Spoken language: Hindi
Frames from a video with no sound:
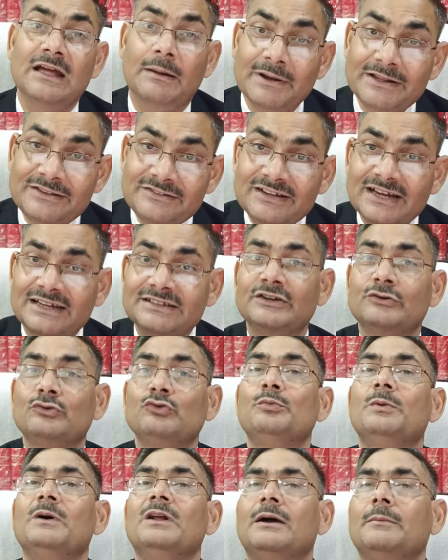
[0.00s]
तमंचा
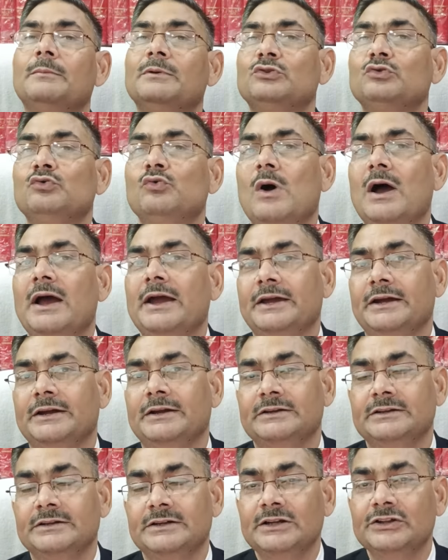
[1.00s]
जरूर बरामद हुआ है
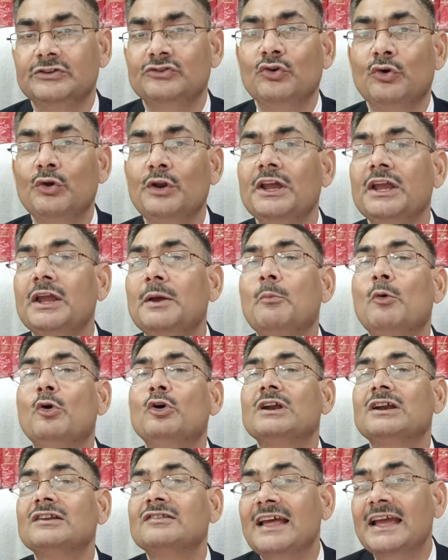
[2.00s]
चोरी की
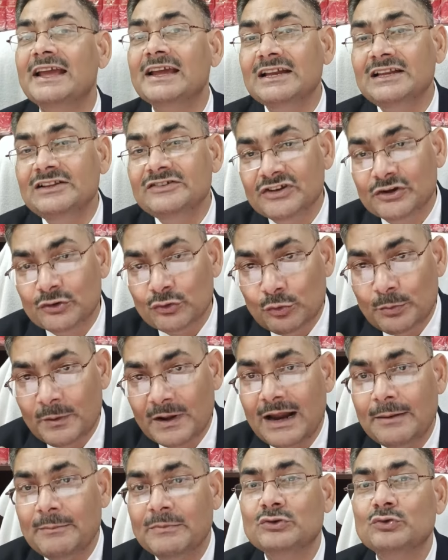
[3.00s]
मोटरसाइकिल जरूर
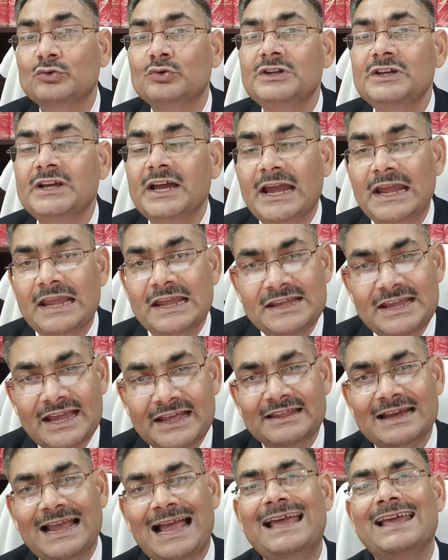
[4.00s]
बरामद हुई है
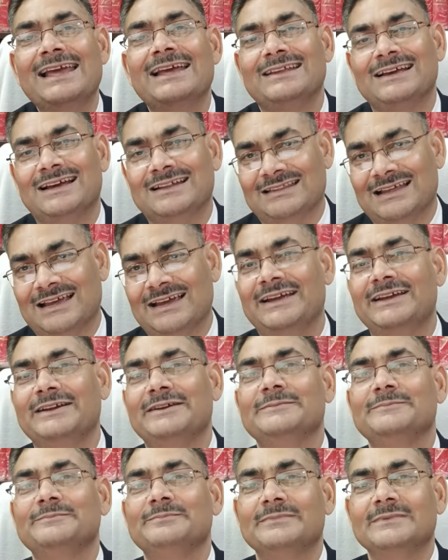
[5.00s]
यह दिखाया जाता है
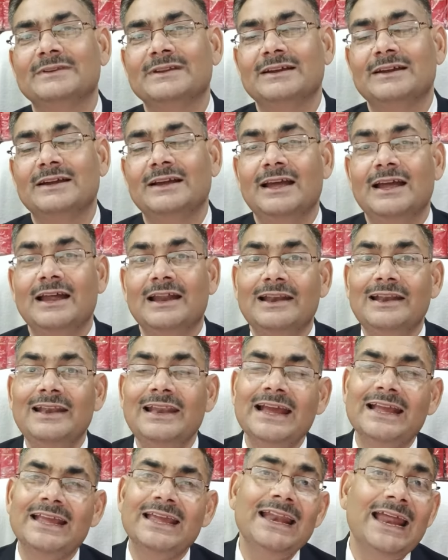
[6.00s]

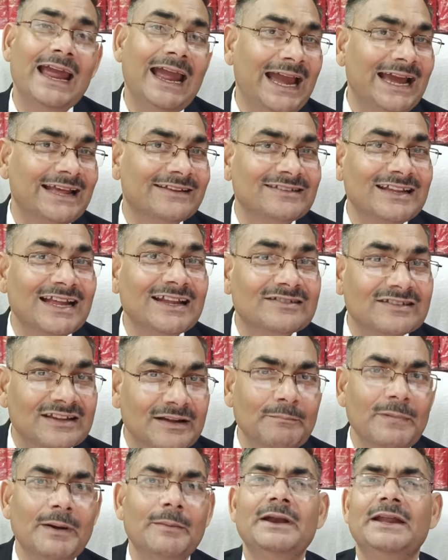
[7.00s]
लेकिन ऐसा
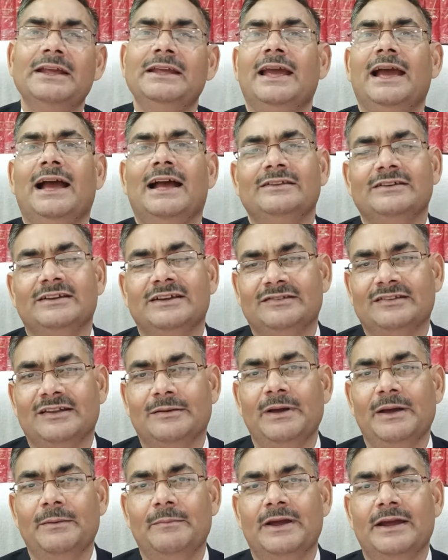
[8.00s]
संभव नहीं है आज के
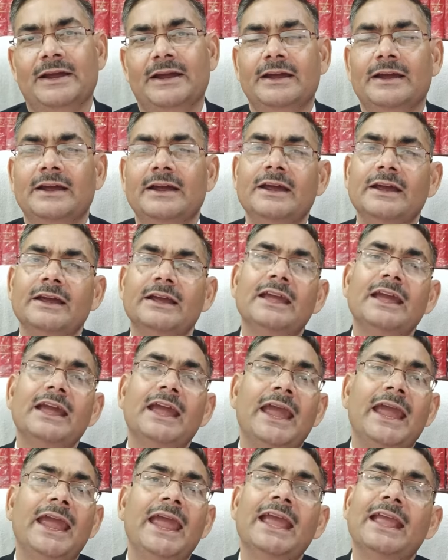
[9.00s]
समय में कि
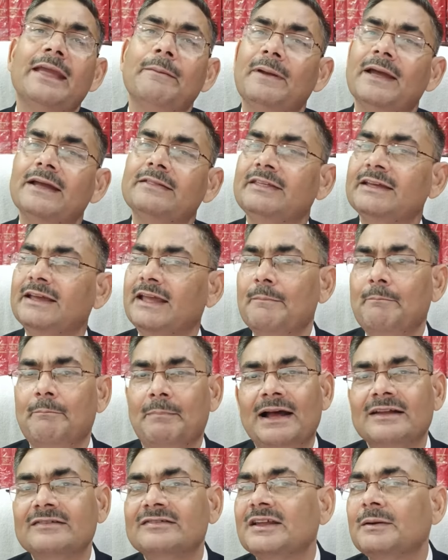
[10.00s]
एक व्यक्ति के
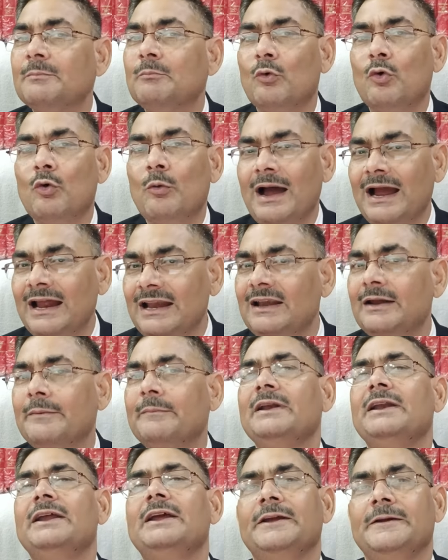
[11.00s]
पास से मोबाइल न
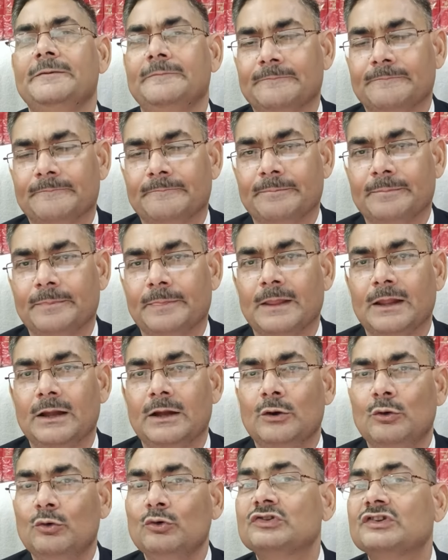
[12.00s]
मिले
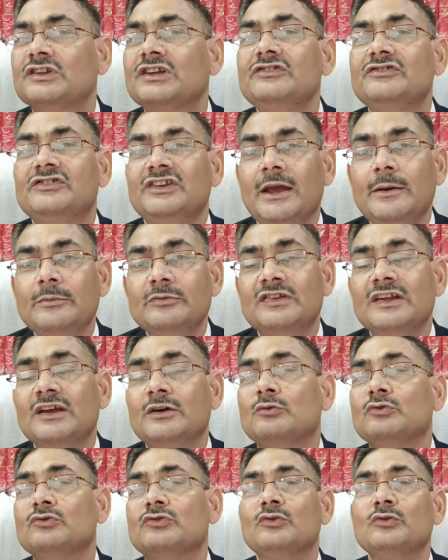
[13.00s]
उसकी जेब से
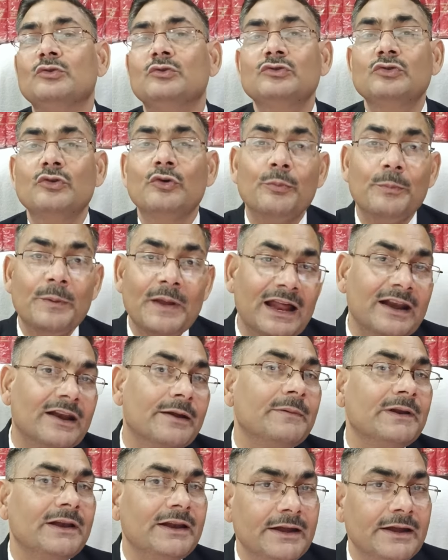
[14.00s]
कुछ न कुछ रुपया न